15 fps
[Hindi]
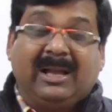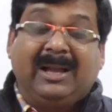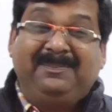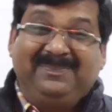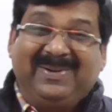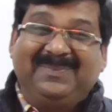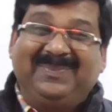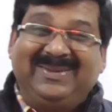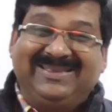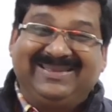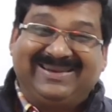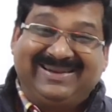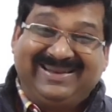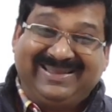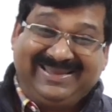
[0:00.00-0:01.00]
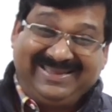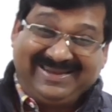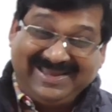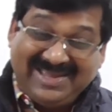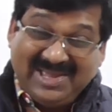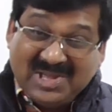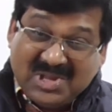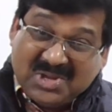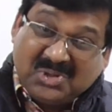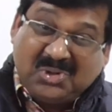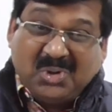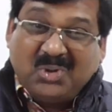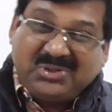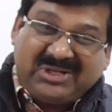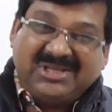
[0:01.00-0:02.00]
आप बम की तरह ना गिरें
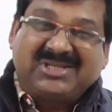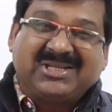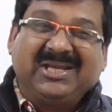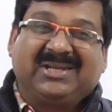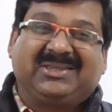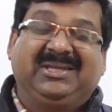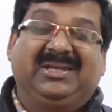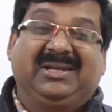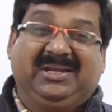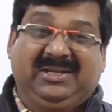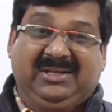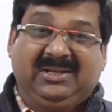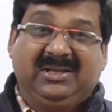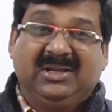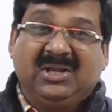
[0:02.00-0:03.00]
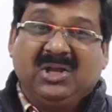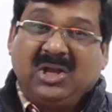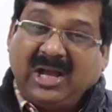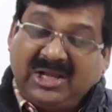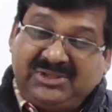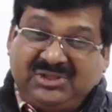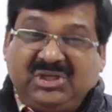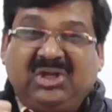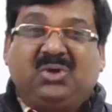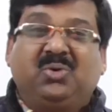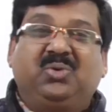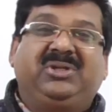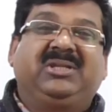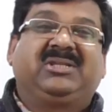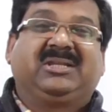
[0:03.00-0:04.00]
कोशिश करते रहें अच्छी
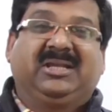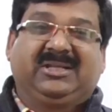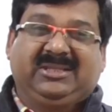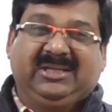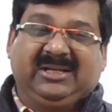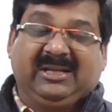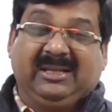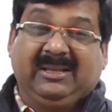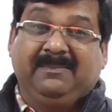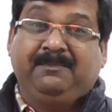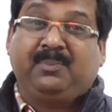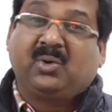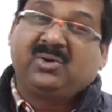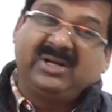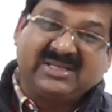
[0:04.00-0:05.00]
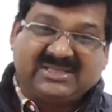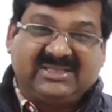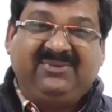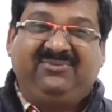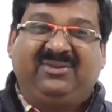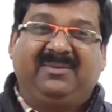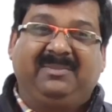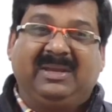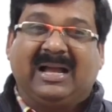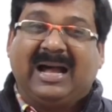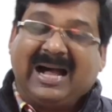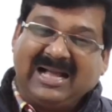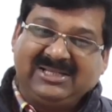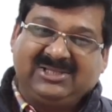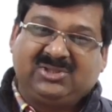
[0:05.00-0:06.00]
कोशिश करते रहें प्रोग्रेसिव वे में
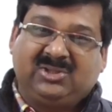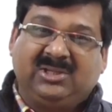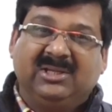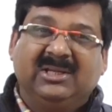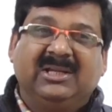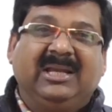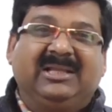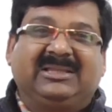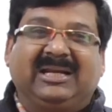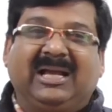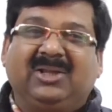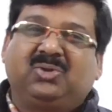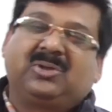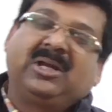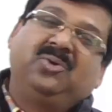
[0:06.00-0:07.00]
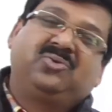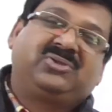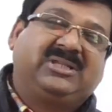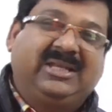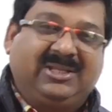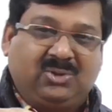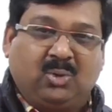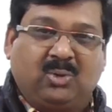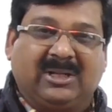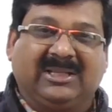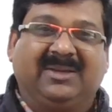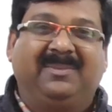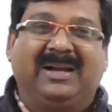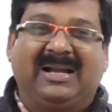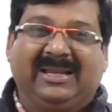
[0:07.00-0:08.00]
आज इतना तो कल उससे दो
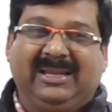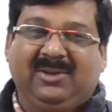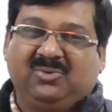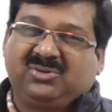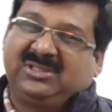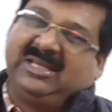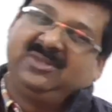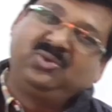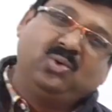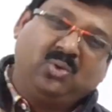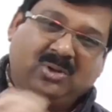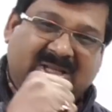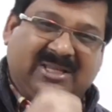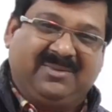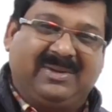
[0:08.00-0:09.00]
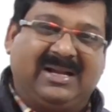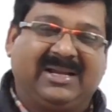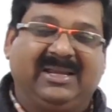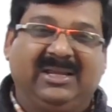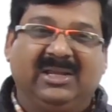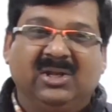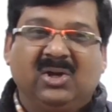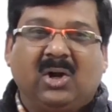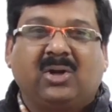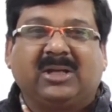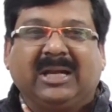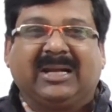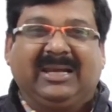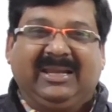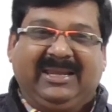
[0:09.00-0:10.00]
कदम आगे उससे दो कदम आगे और
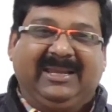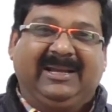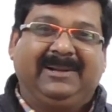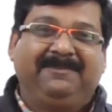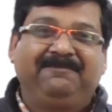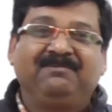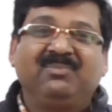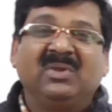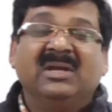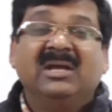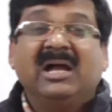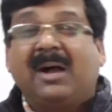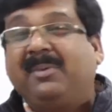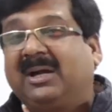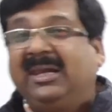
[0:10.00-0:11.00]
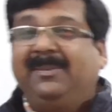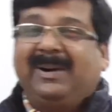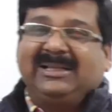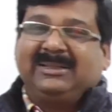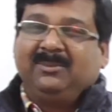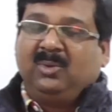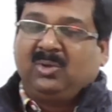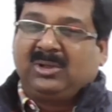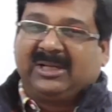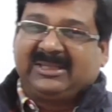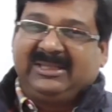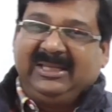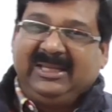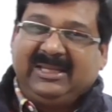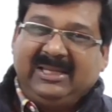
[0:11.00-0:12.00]
कर लेंगे आप अब अगली बात हम लोग
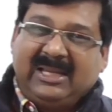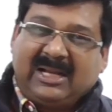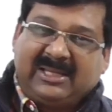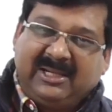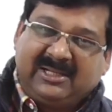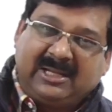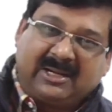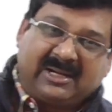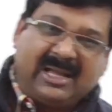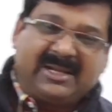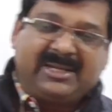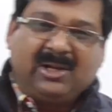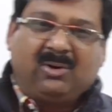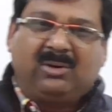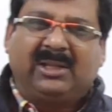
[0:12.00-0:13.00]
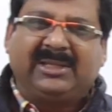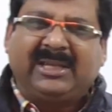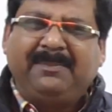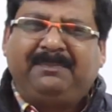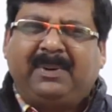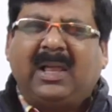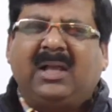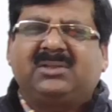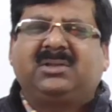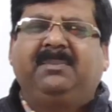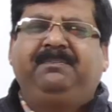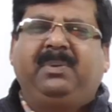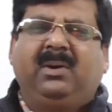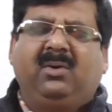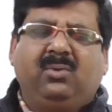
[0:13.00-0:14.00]
करते हैं कि आखिर करना क्या होगा देखिए बड़ा
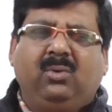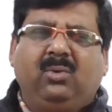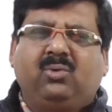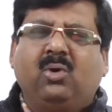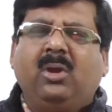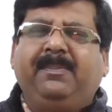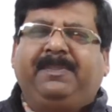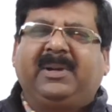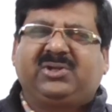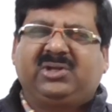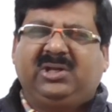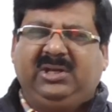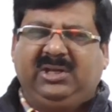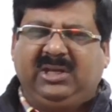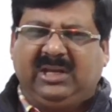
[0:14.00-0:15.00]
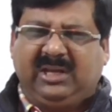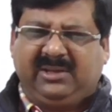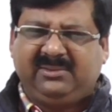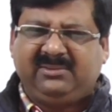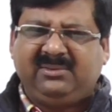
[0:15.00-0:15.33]
सिंपल रूल कोई परेशानी नहीं